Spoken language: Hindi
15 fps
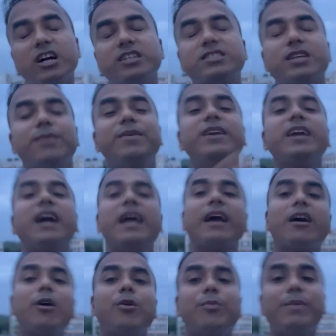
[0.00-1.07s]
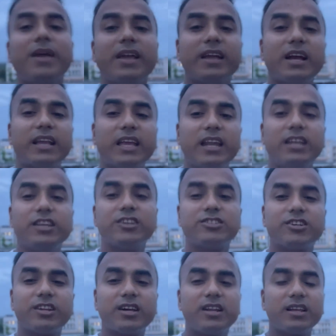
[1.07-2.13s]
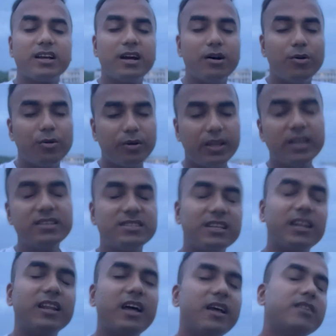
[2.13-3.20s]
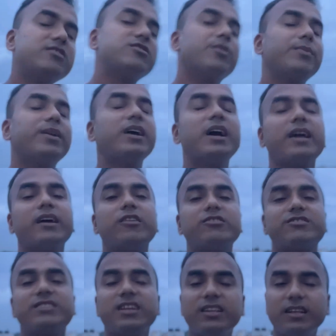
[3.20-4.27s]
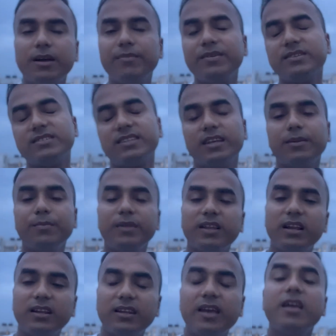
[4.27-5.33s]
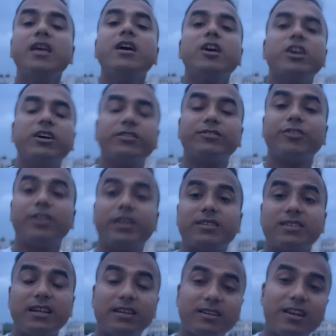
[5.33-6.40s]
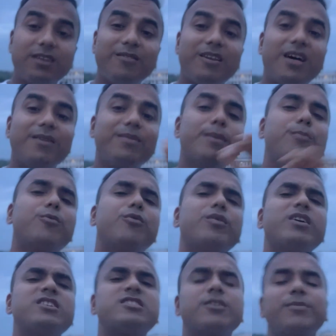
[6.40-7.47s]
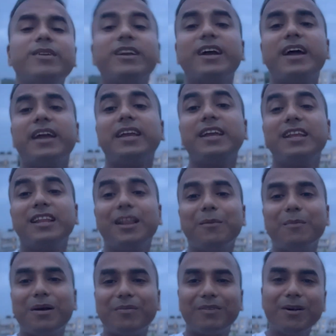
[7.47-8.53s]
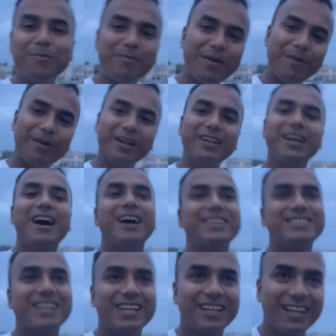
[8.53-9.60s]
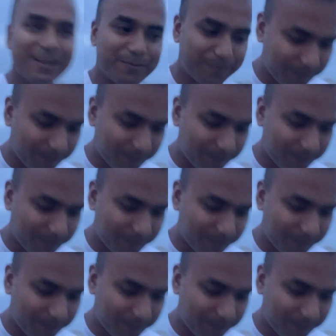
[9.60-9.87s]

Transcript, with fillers: सभी का अकाउंट में आएगा केंद्रीय सरकार का हो गया जितना है सभी का आएगा और स्टेट का भी स्टेट में डलता है तो सर सेंट्रल वाला भी पूरा सभी का एक ही दिन में आपका पेमेंट आ जाएगा